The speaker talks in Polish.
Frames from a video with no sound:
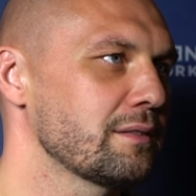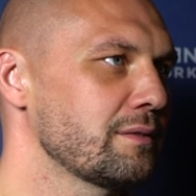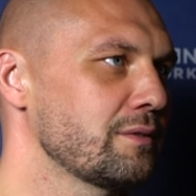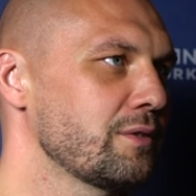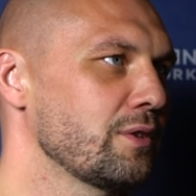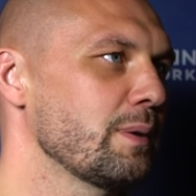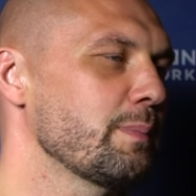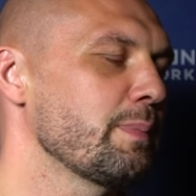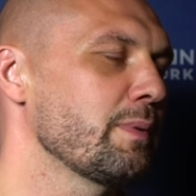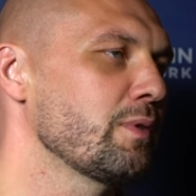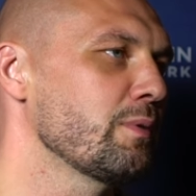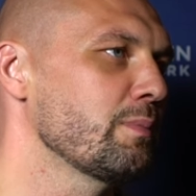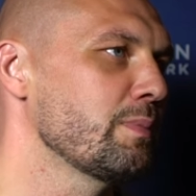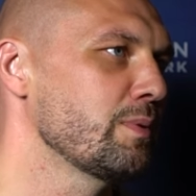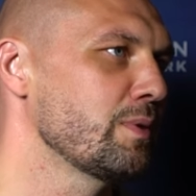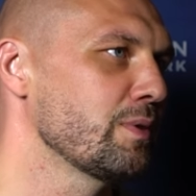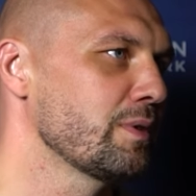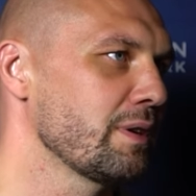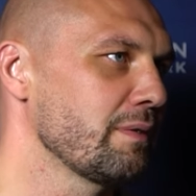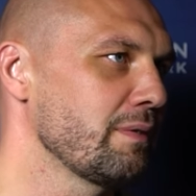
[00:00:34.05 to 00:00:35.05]
to na pewno
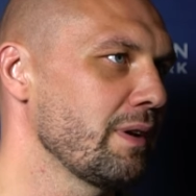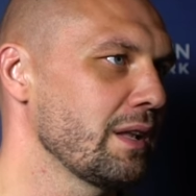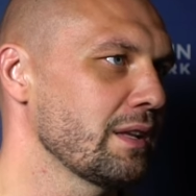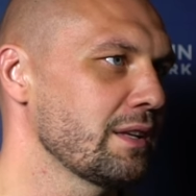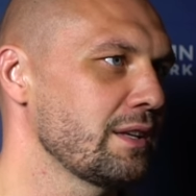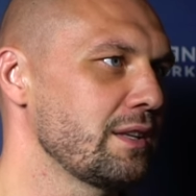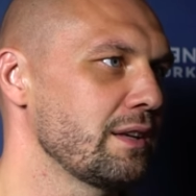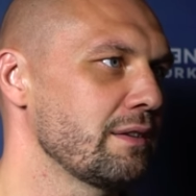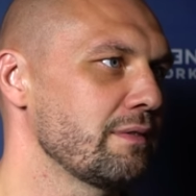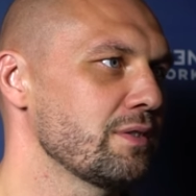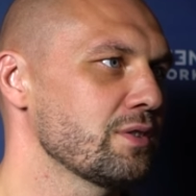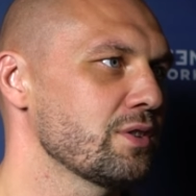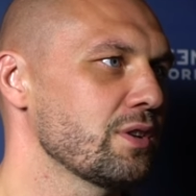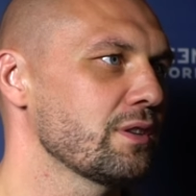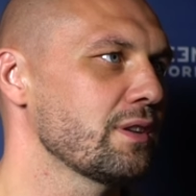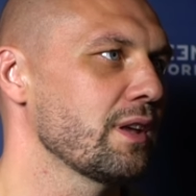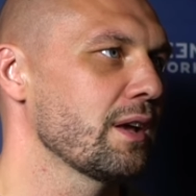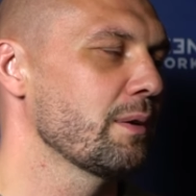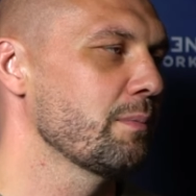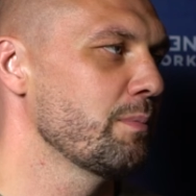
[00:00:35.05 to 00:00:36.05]
bym do tej walki nie
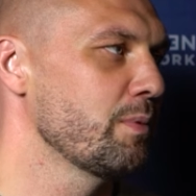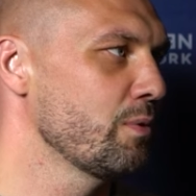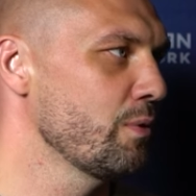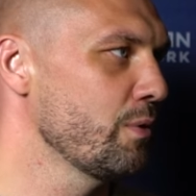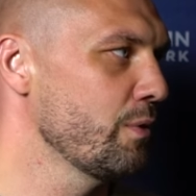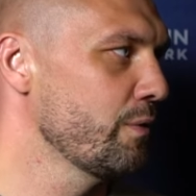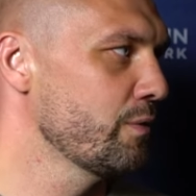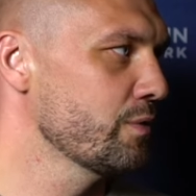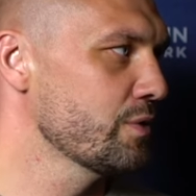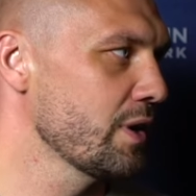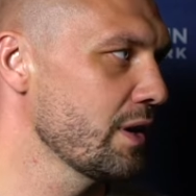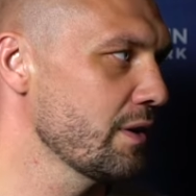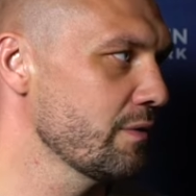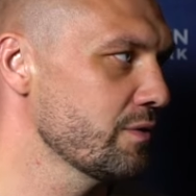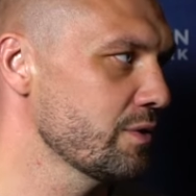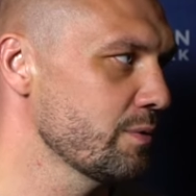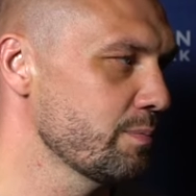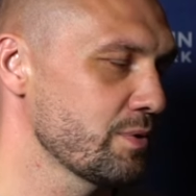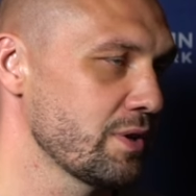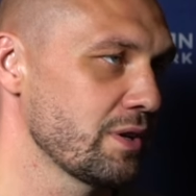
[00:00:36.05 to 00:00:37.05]
wyszedł, tak jak było w
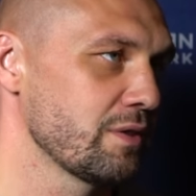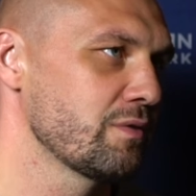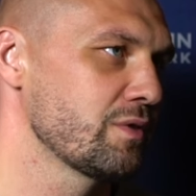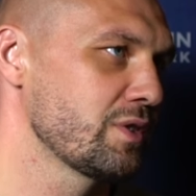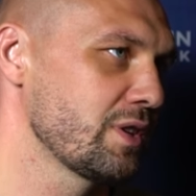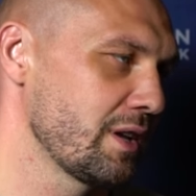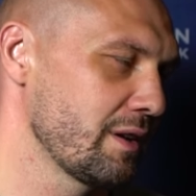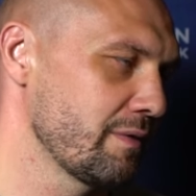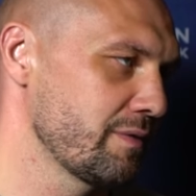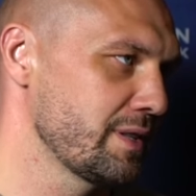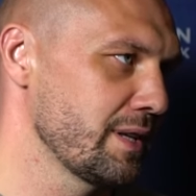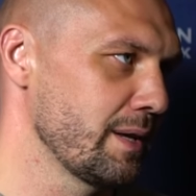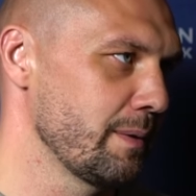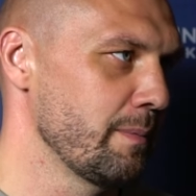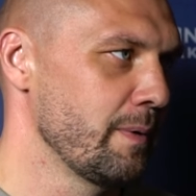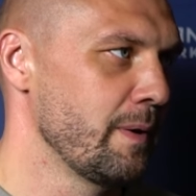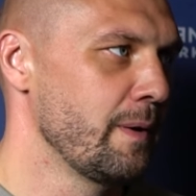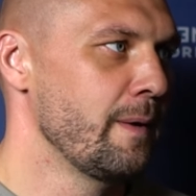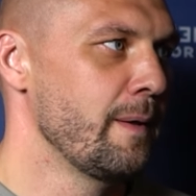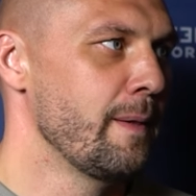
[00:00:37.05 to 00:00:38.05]
czerwcu, przed czerwcem
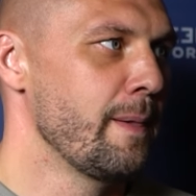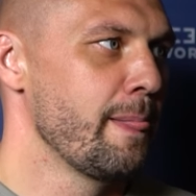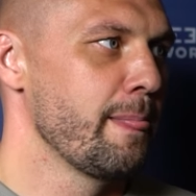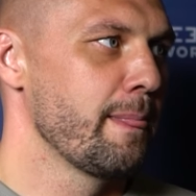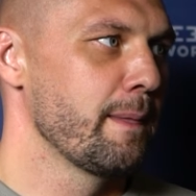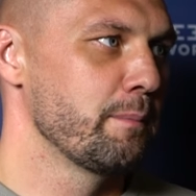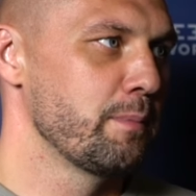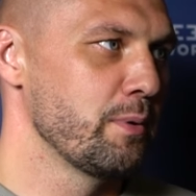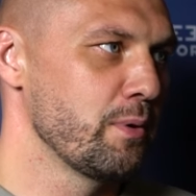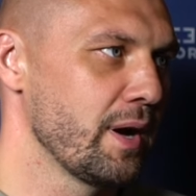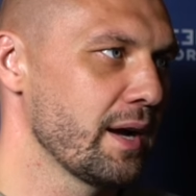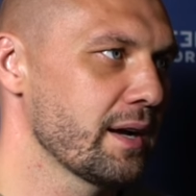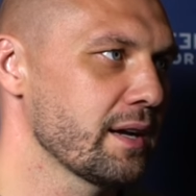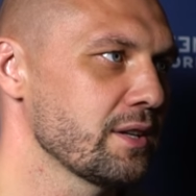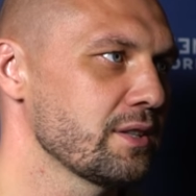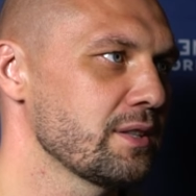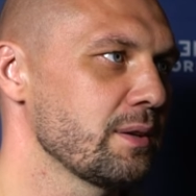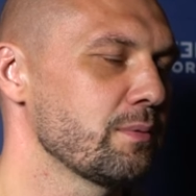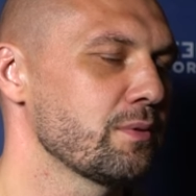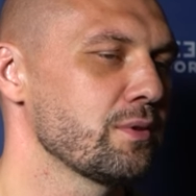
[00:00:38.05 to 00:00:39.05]
była
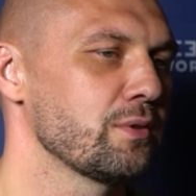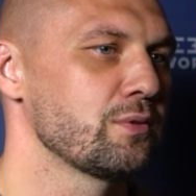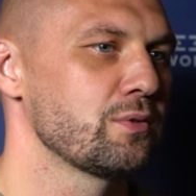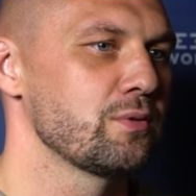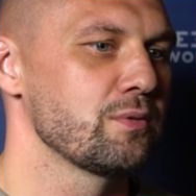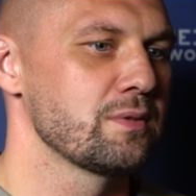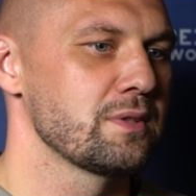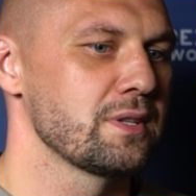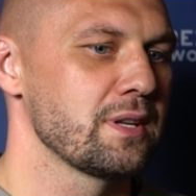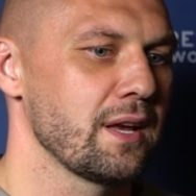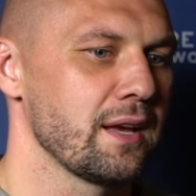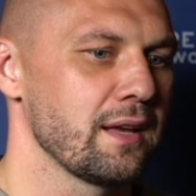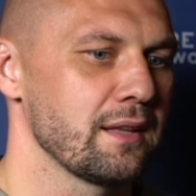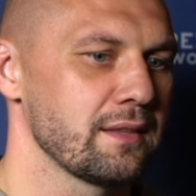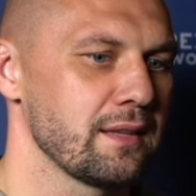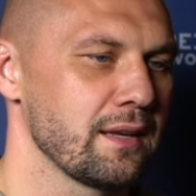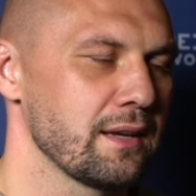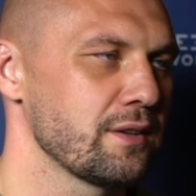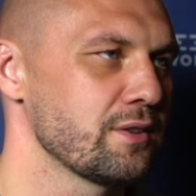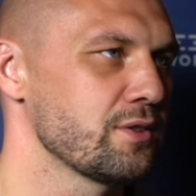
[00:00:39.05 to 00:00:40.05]
jakaś tam kontuzja,
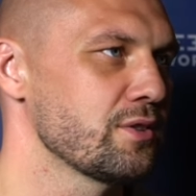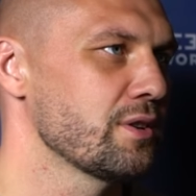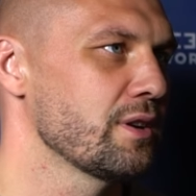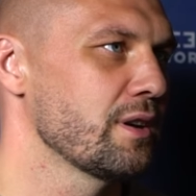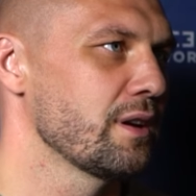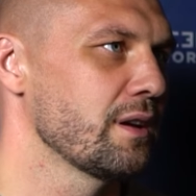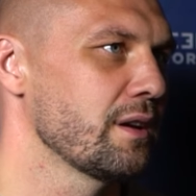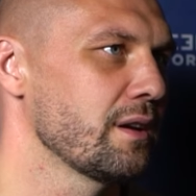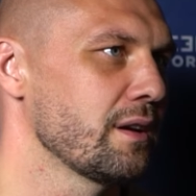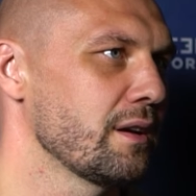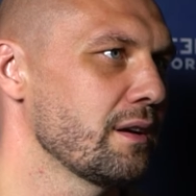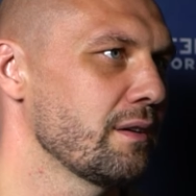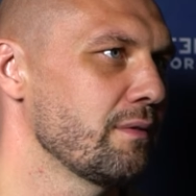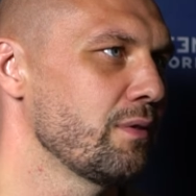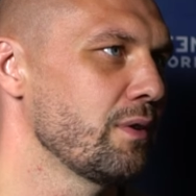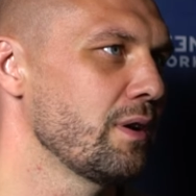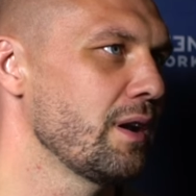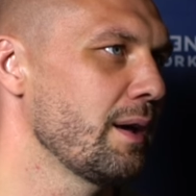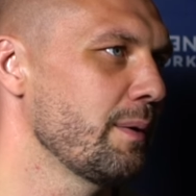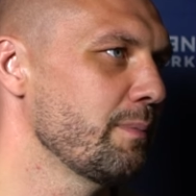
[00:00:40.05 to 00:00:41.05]
także
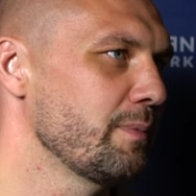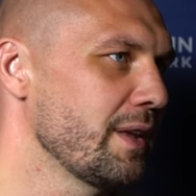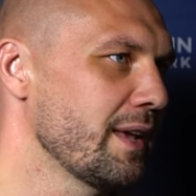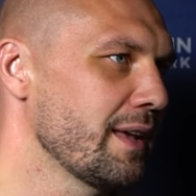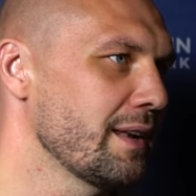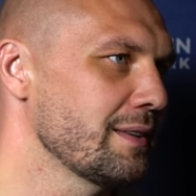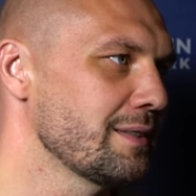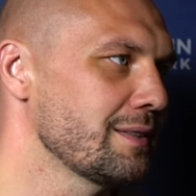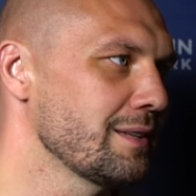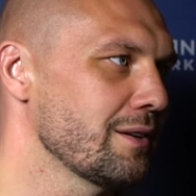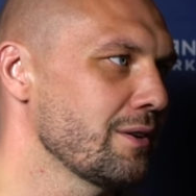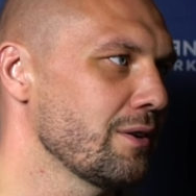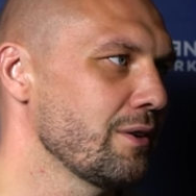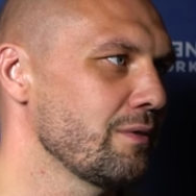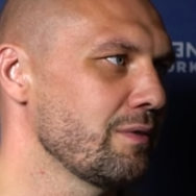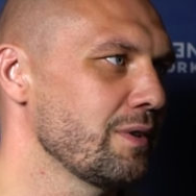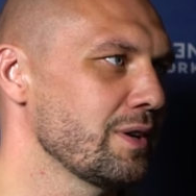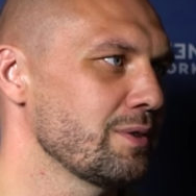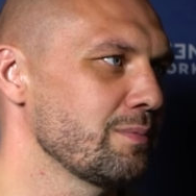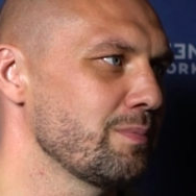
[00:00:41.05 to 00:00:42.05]
wolałem nie
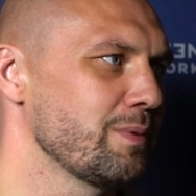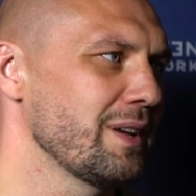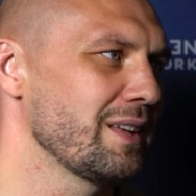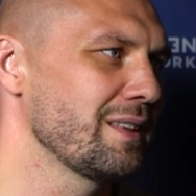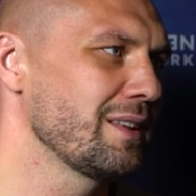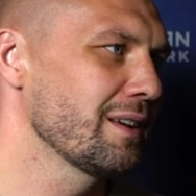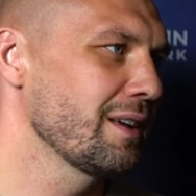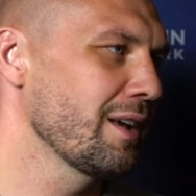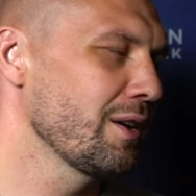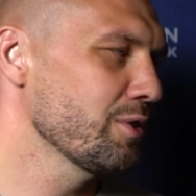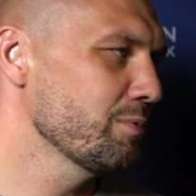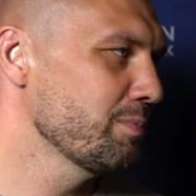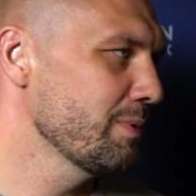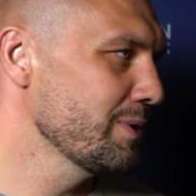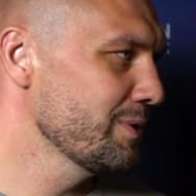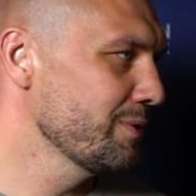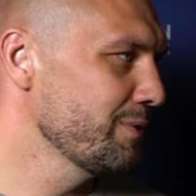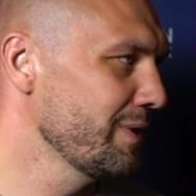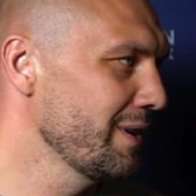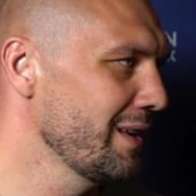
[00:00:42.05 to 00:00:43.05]
ryzykować, bo jednak ja już
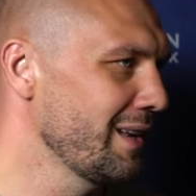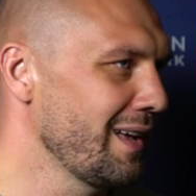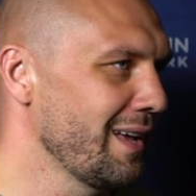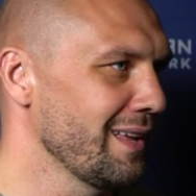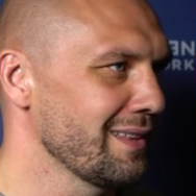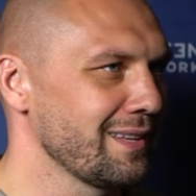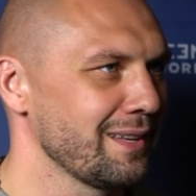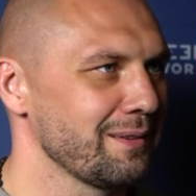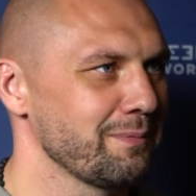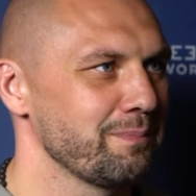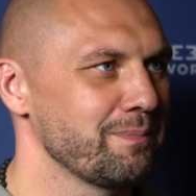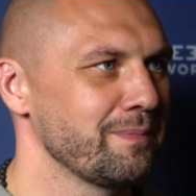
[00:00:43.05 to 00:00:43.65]
mam swoje lata,